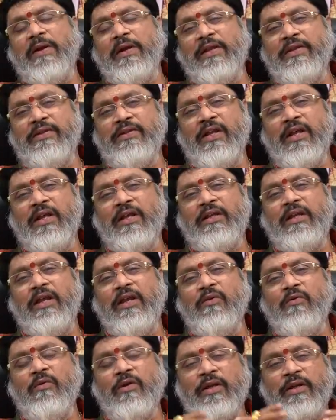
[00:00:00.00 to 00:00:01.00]
పాటించడానికి
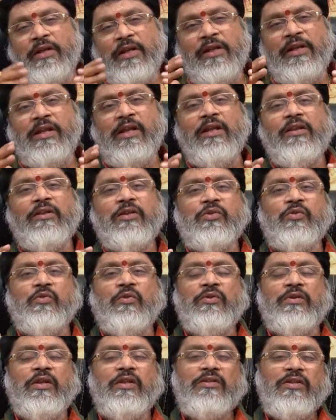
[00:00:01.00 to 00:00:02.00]
ఒక నిర్ణయాలు
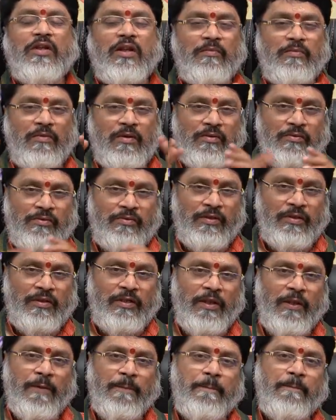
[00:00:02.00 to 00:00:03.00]
తీసుకుంటే చాలా
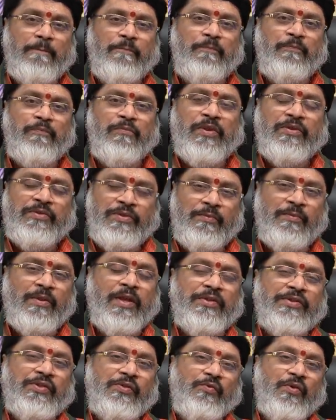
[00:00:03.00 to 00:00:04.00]
బాగుంటుంది
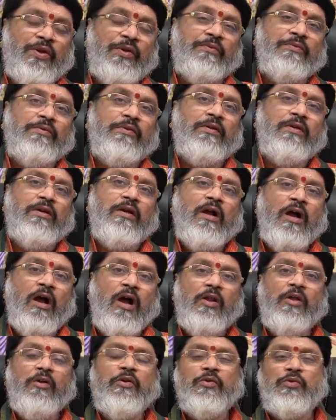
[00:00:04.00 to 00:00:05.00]
సింహరాశి వారు
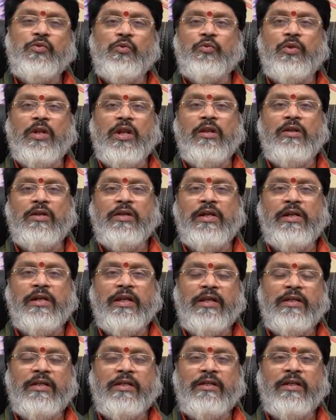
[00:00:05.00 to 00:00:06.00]
ఆరోగ్య సూత్రాలు
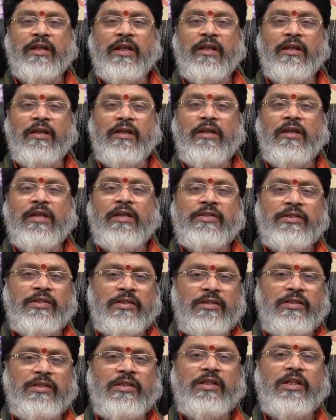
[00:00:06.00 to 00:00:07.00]
అన్నట్టు ఏంటంటే
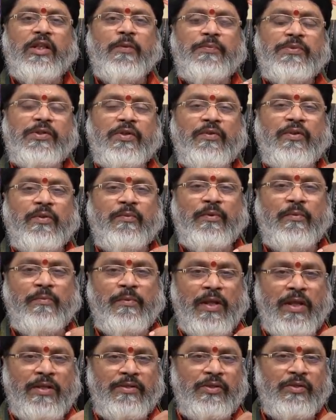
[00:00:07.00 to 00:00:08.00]
చిన్న చిన్న టిప్స్ ఏమైనా మీరు
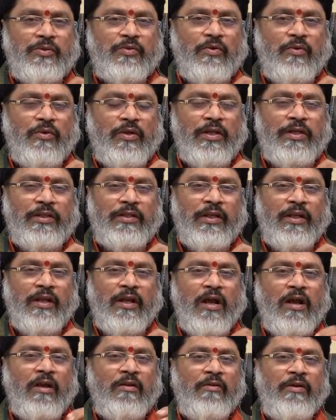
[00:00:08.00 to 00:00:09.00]
ప్లాన్ చేసుకోగలిగితే
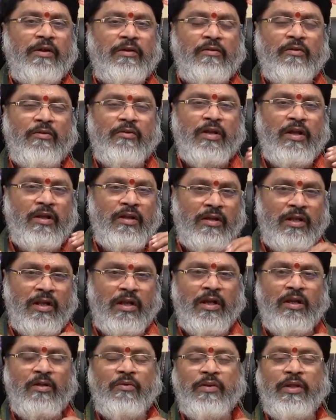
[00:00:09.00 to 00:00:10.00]
ఆరో ఇంట్లో ఉన్న
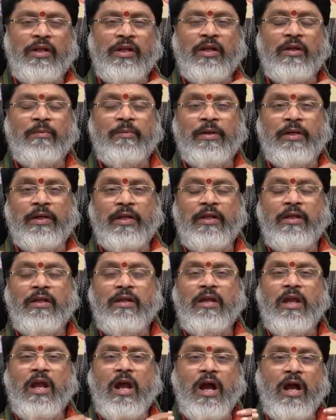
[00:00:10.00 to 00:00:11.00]
గ్రహాలు ఉన్నాయి కాబట్టి
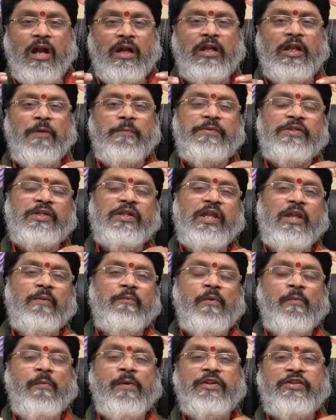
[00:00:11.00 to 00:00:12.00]
ఆ టిప్స్ని
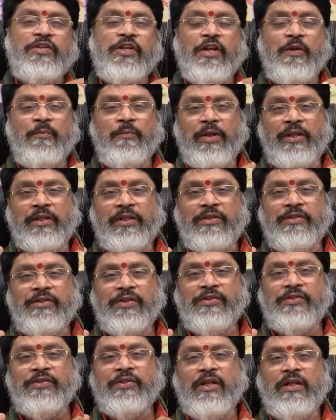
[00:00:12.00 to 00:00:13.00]
ఇంప్లిమెంట్ చేయడం ప్రయత్నం
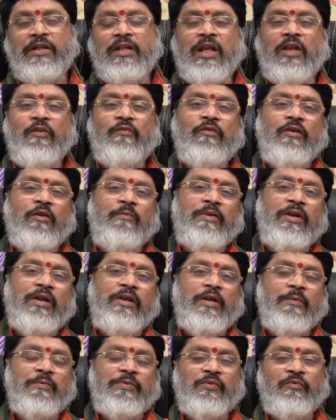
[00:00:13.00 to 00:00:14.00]
చేస్తే లైఫ్ లాంగ్ మీరు ఆ
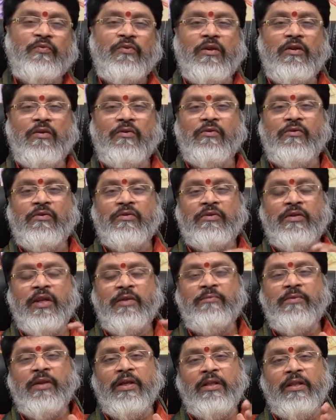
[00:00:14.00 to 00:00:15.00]
టిప్స్ ఫాలో అవ్వకుంటే
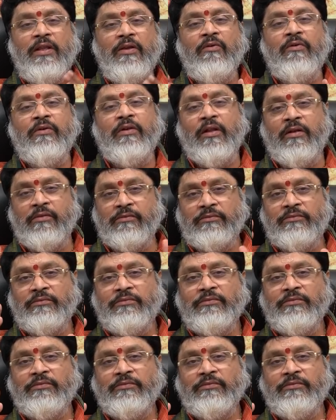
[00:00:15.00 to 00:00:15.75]
మీరు హెల్తీగా ఉంటారు